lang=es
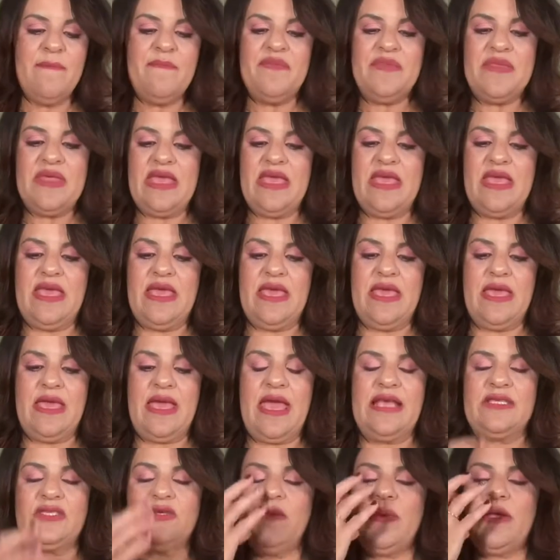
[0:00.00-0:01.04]
y
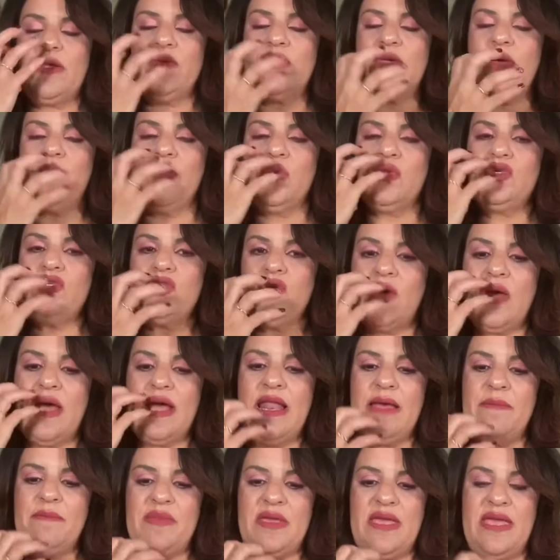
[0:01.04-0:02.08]
eso me ayuda mucho a
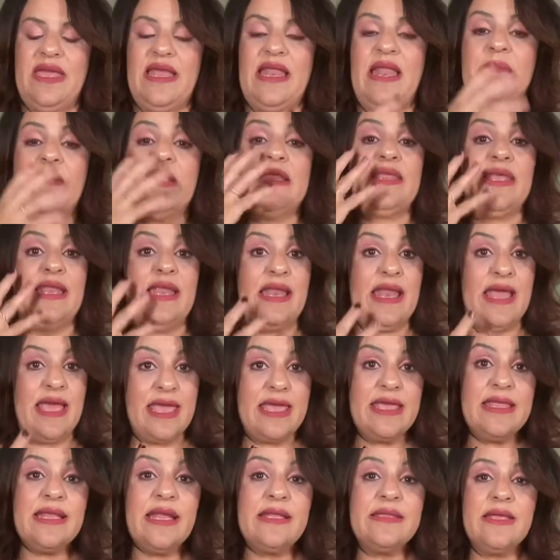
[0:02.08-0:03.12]
la piel a mantenerla
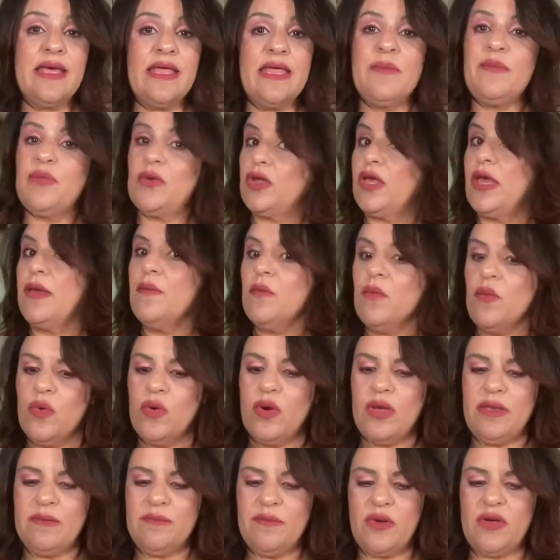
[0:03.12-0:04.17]
hidratada porque es
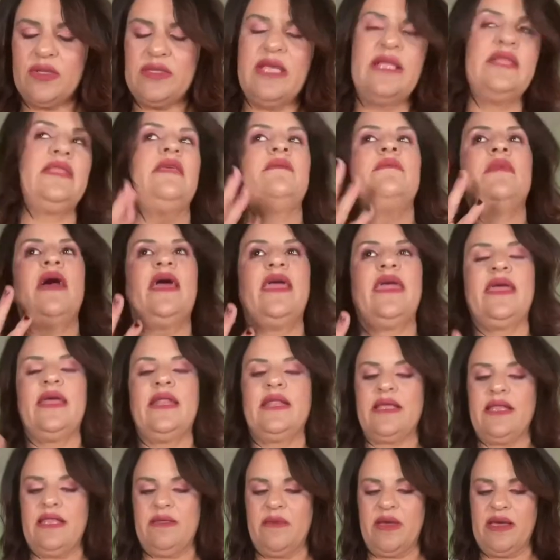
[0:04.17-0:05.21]
muy importante y más en el
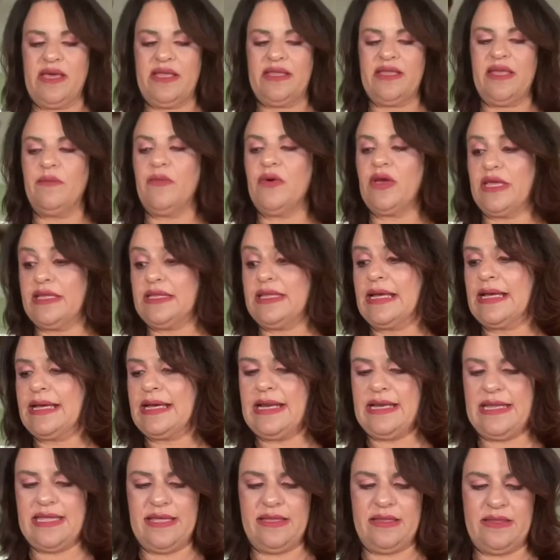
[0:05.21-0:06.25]
clima que estamos que es tan
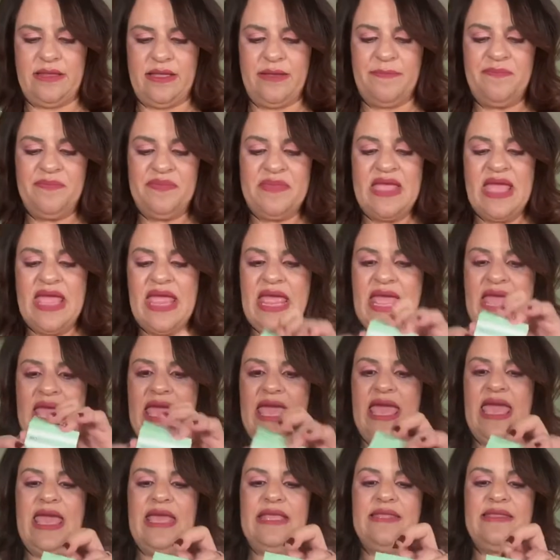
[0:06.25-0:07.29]
caliente
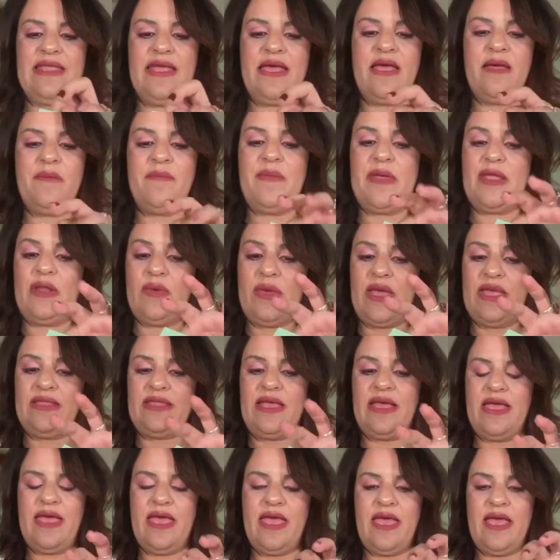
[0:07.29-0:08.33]
esta pero
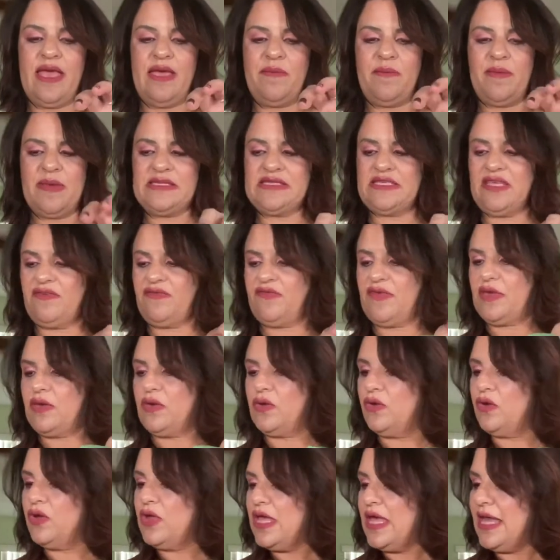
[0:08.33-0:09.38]
esta es
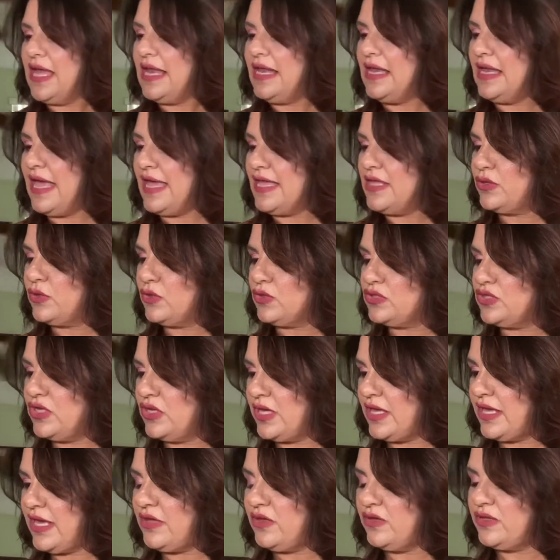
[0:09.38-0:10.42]
específico las
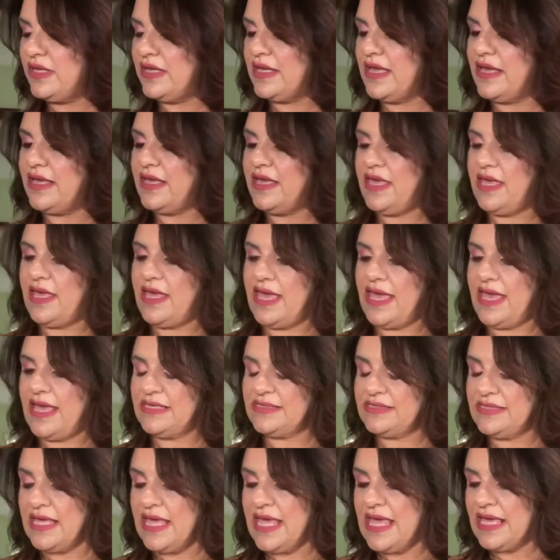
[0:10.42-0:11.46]
instrucciones que yo dan aquí es
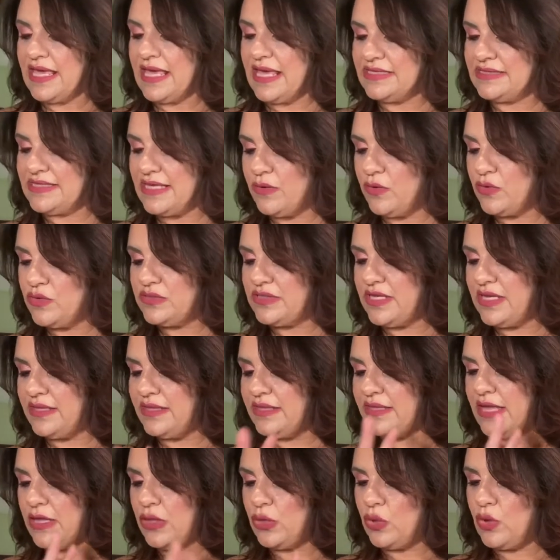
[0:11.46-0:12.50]
que se usen
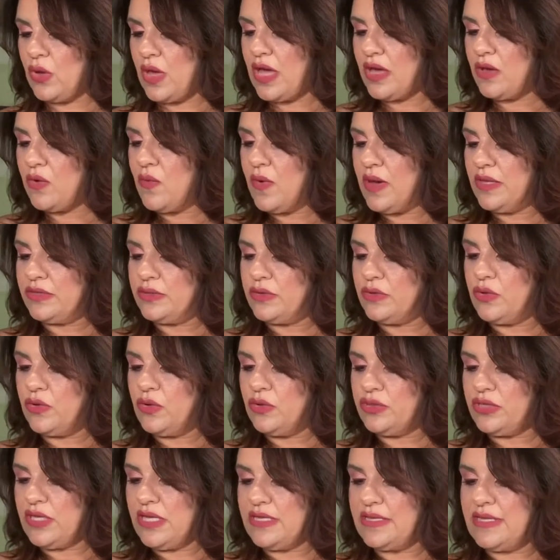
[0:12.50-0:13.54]
de 2 a 4
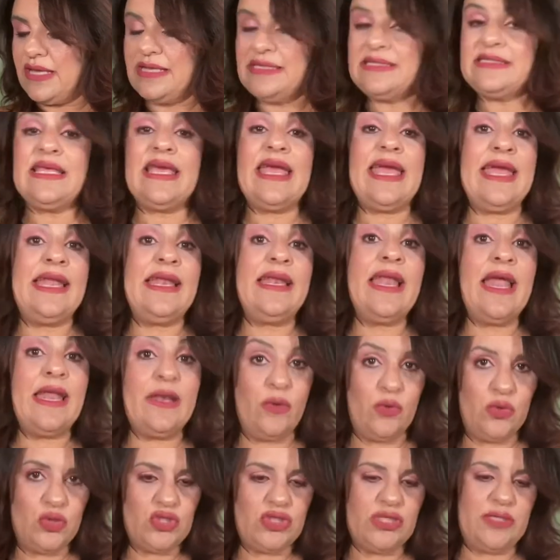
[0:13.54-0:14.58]
gotitas en la
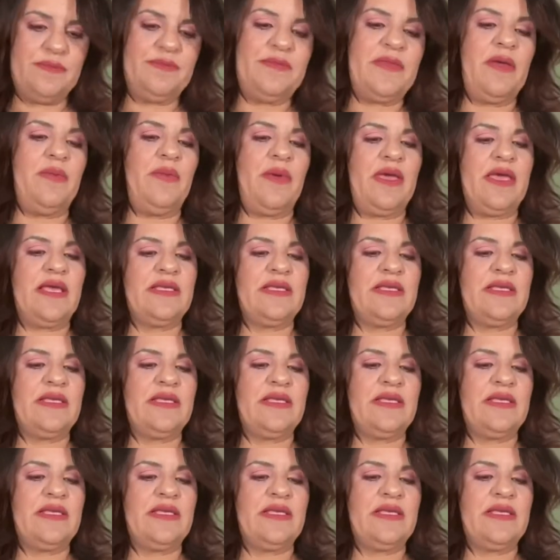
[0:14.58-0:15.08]
noche después que